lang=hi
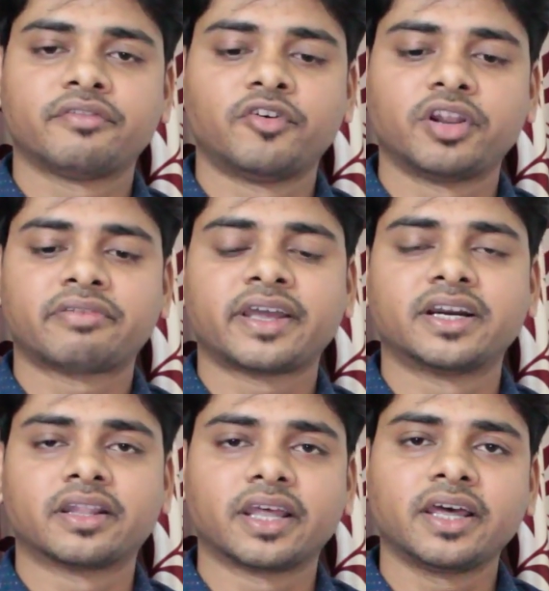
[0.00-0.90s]
नोटिफाई
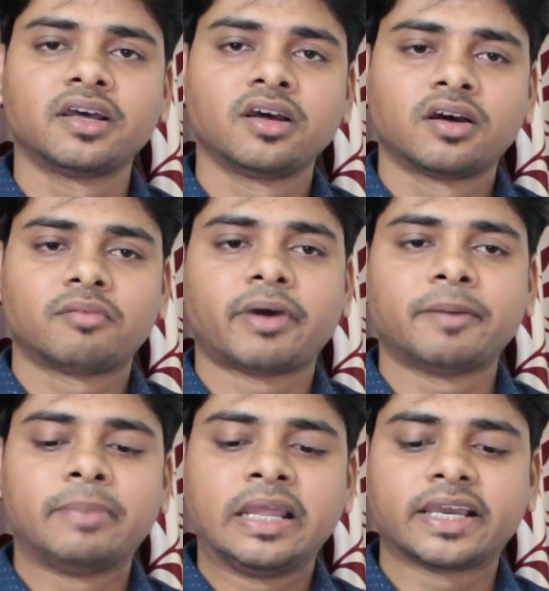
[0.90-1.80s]
करता है बाई
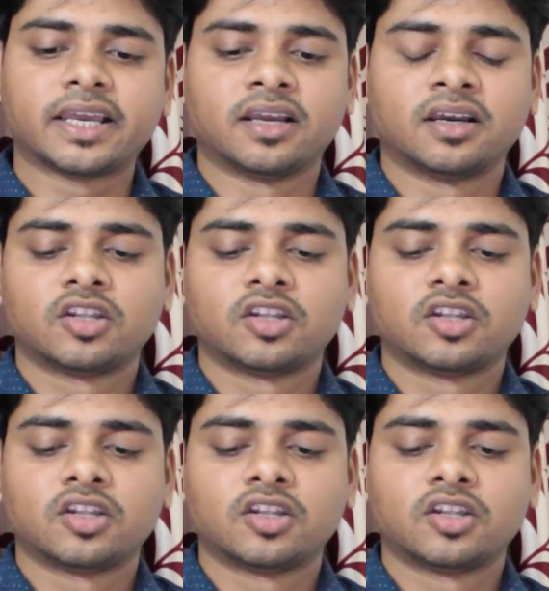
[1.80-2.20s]
ब्लिंकिंग